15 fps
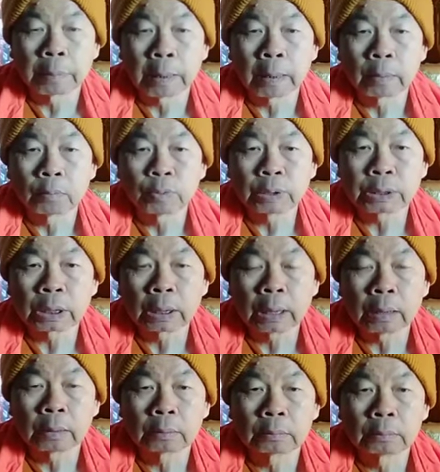ปวิสนะ
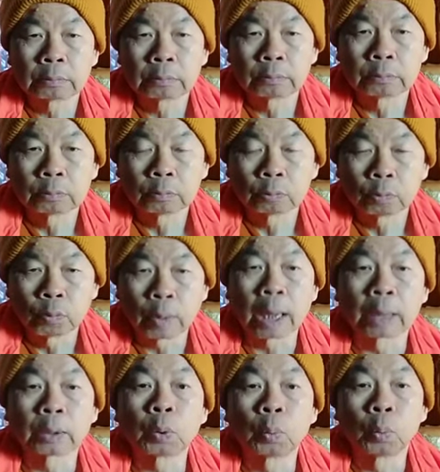วา
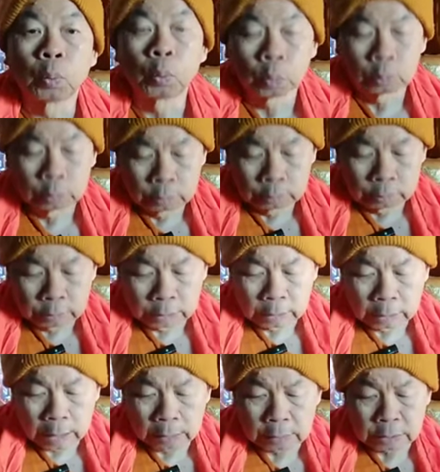โต
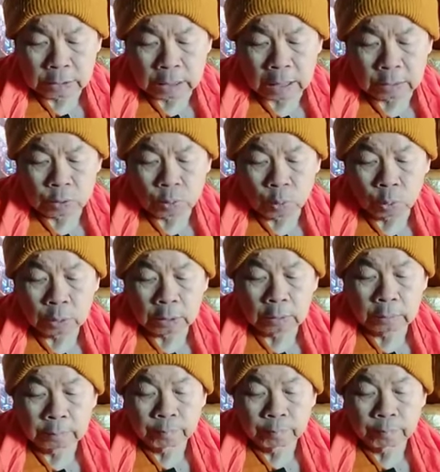อัศสาโสติ
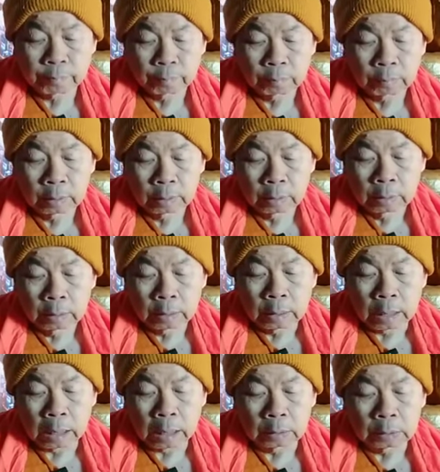
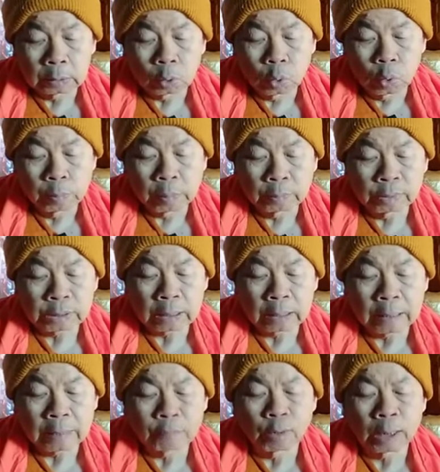อันโตปวิส
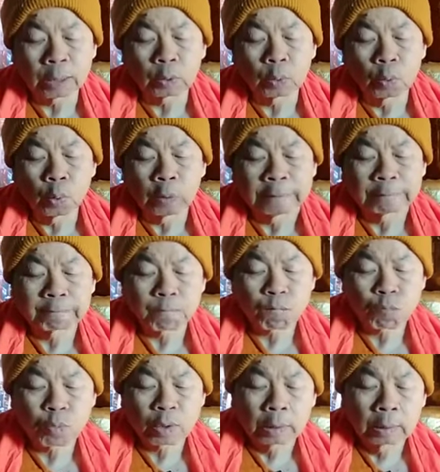นะวาโต
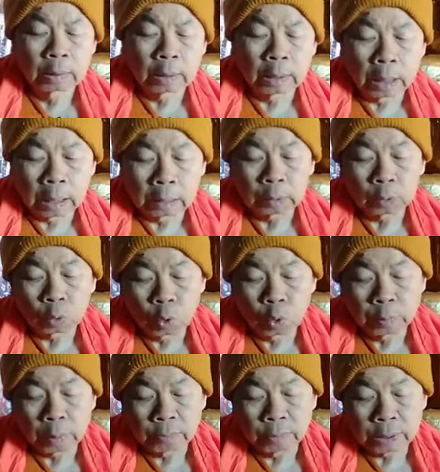อันโต
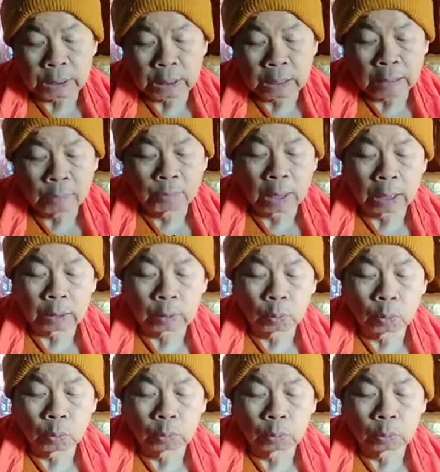ปวิสนวาโต